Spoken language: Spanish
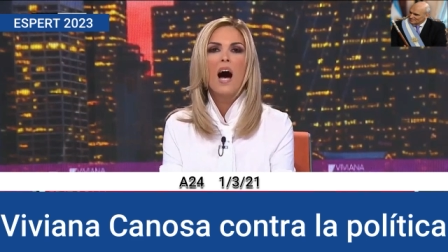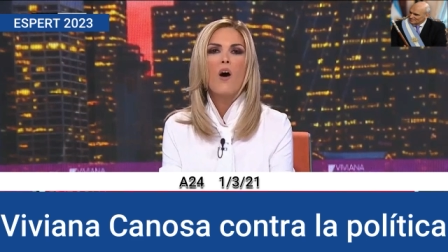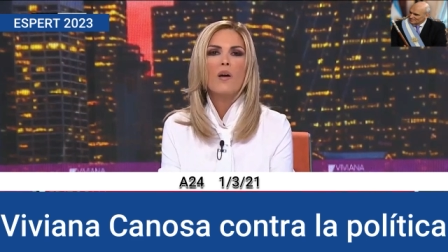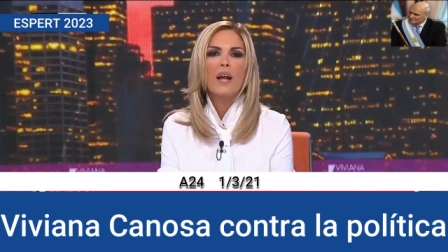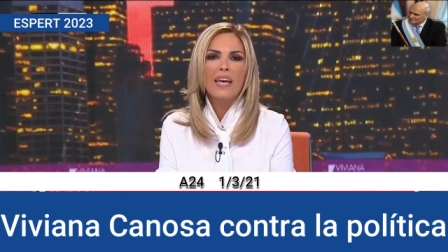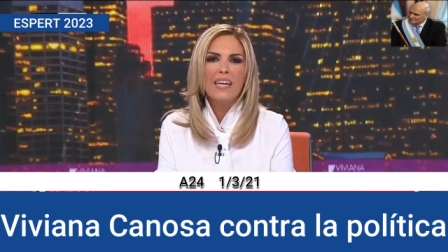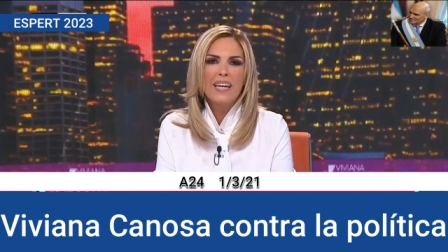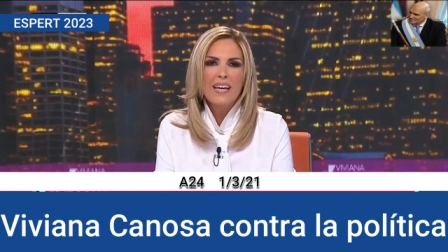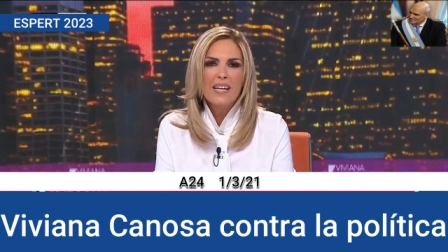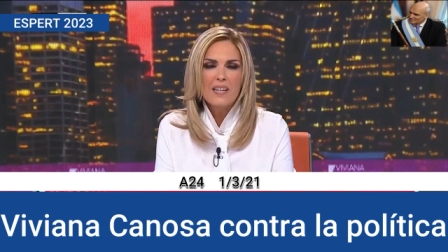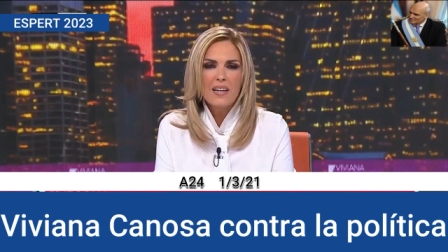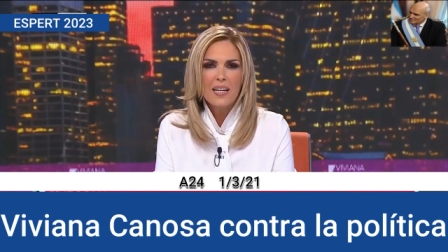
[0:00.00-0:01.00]
Ahora
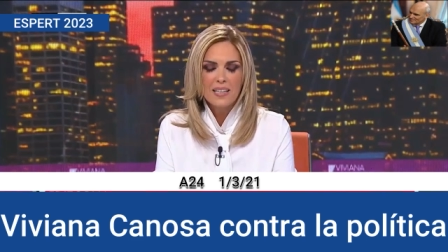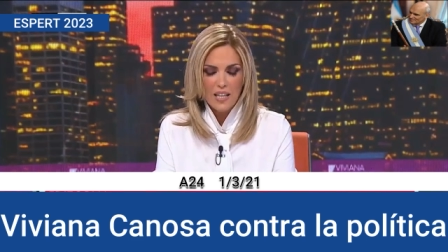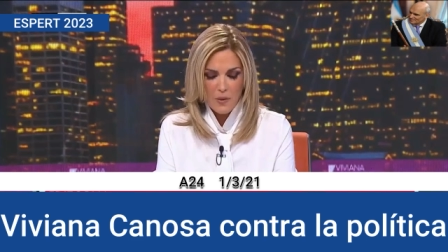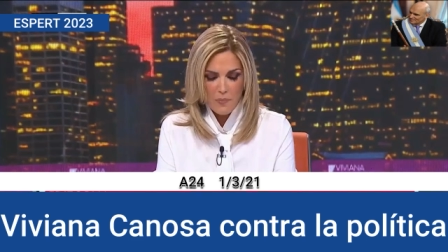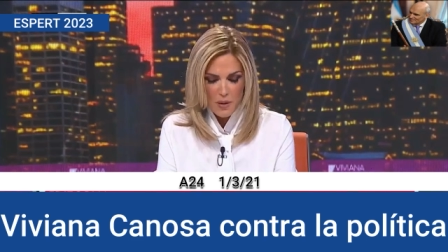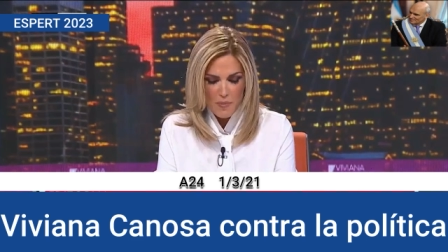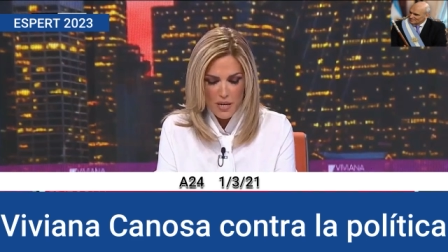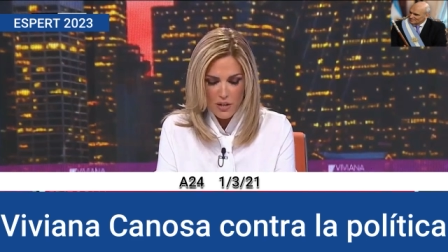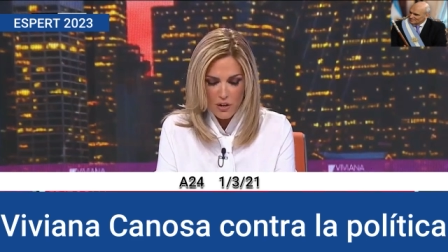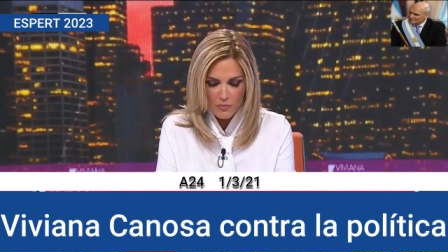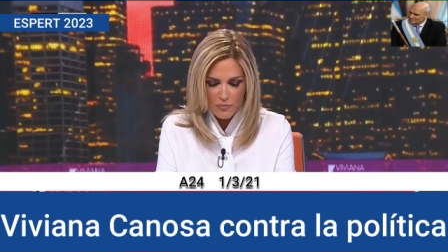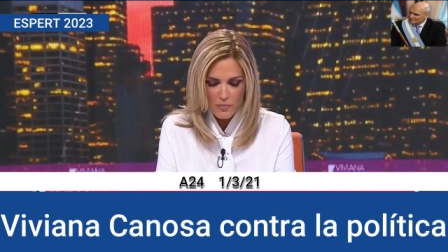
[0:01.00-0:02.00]
Ginés está
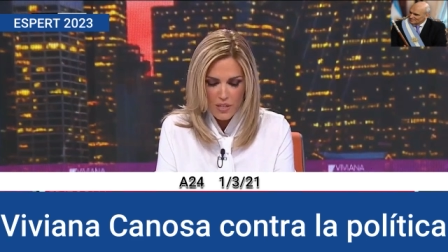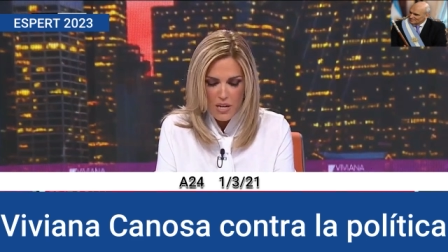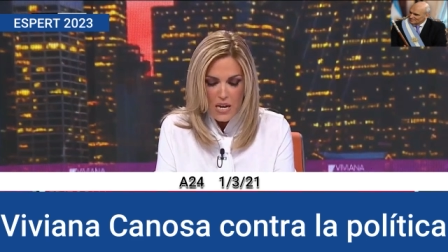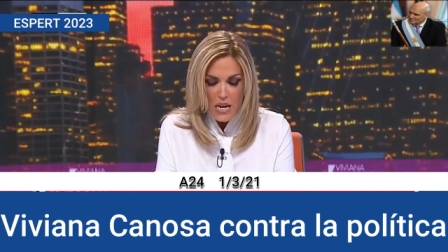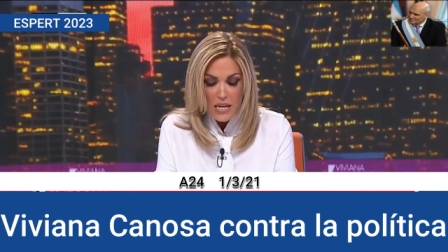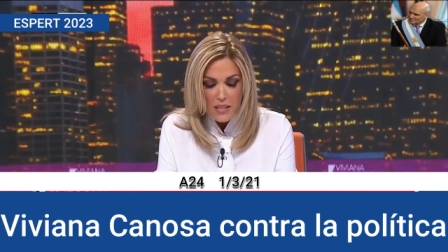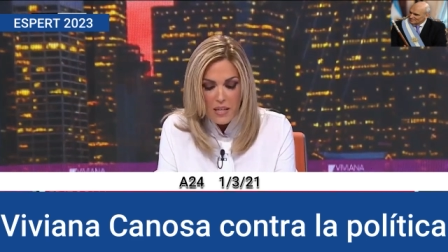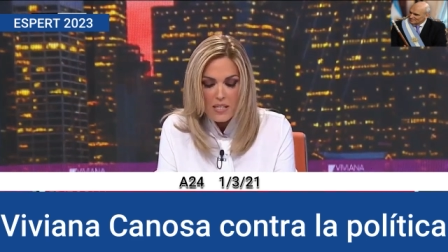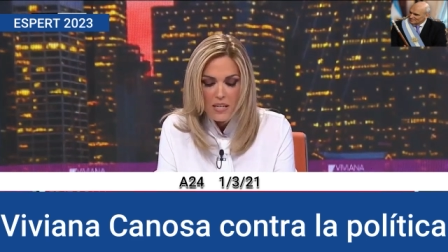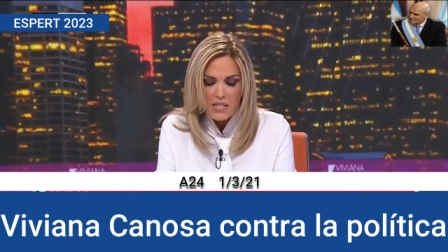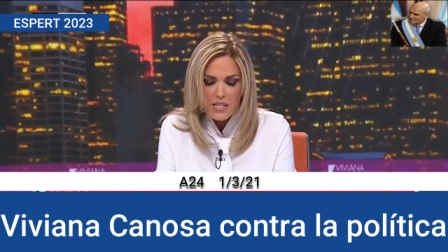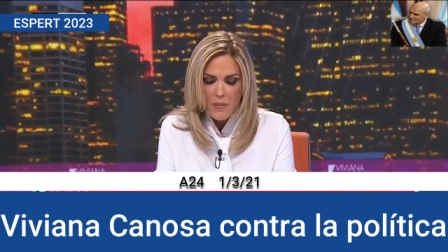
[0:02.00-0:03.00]
deprimido y
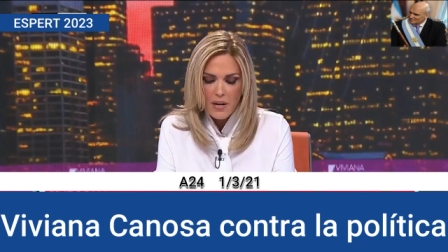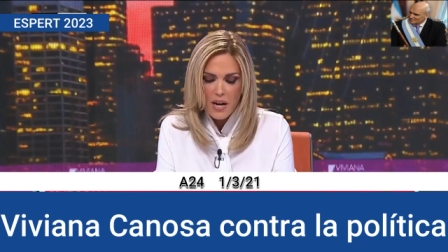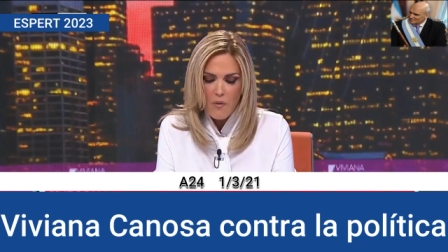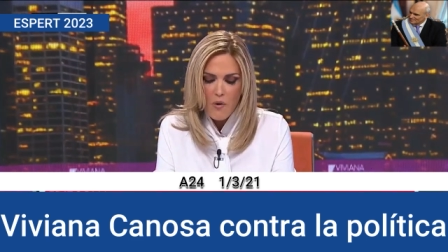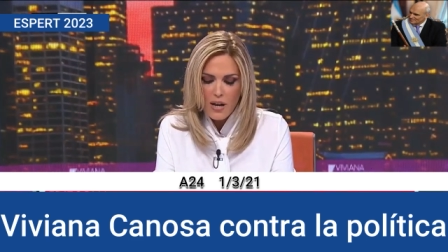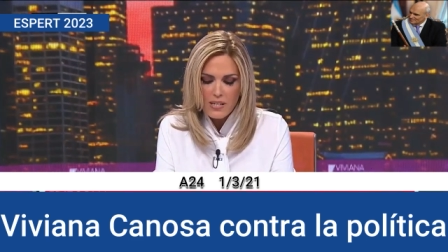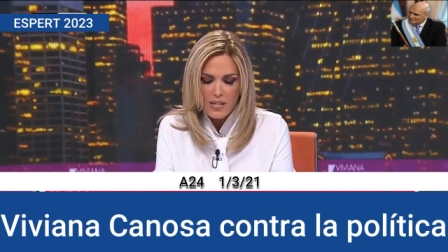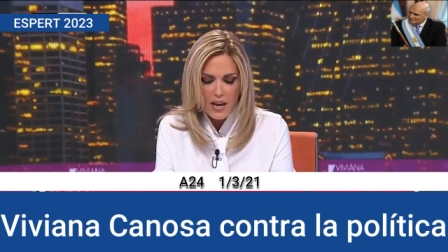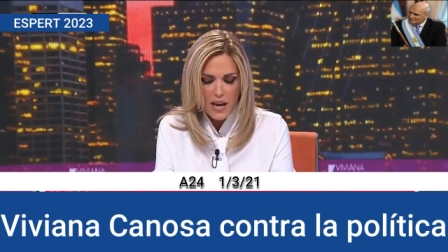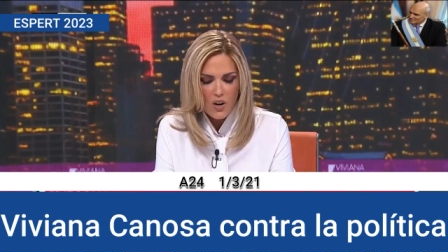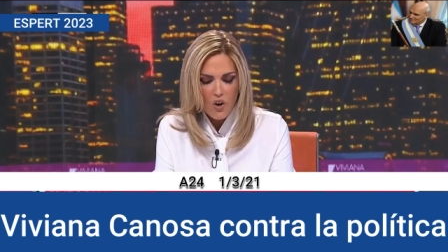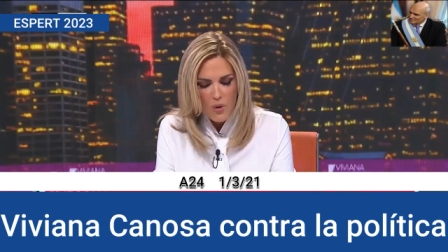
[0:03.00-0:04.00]
dice que si abre la boca se
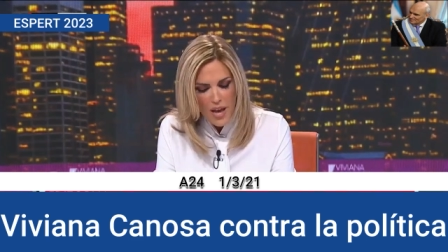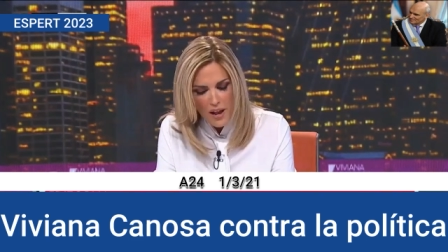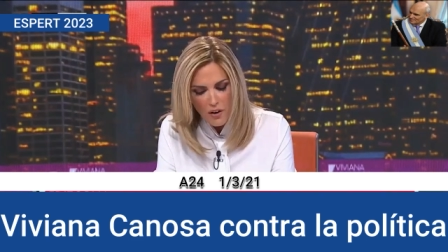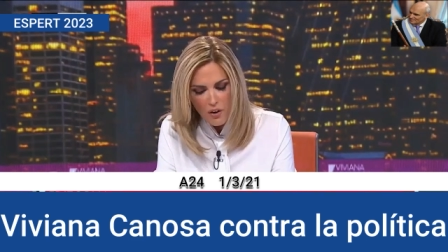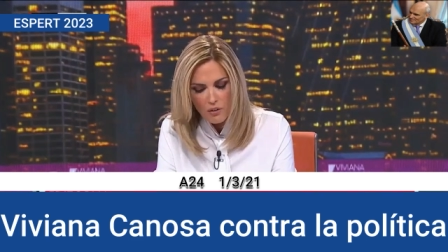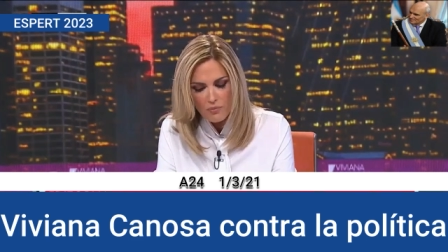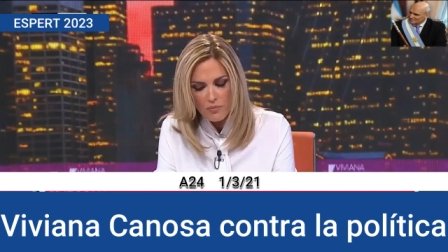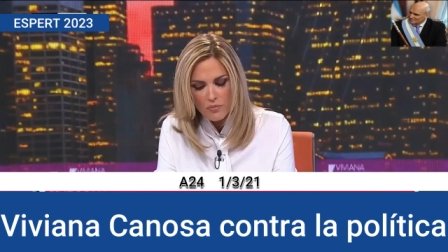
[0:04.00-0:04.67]
cae el gobierno.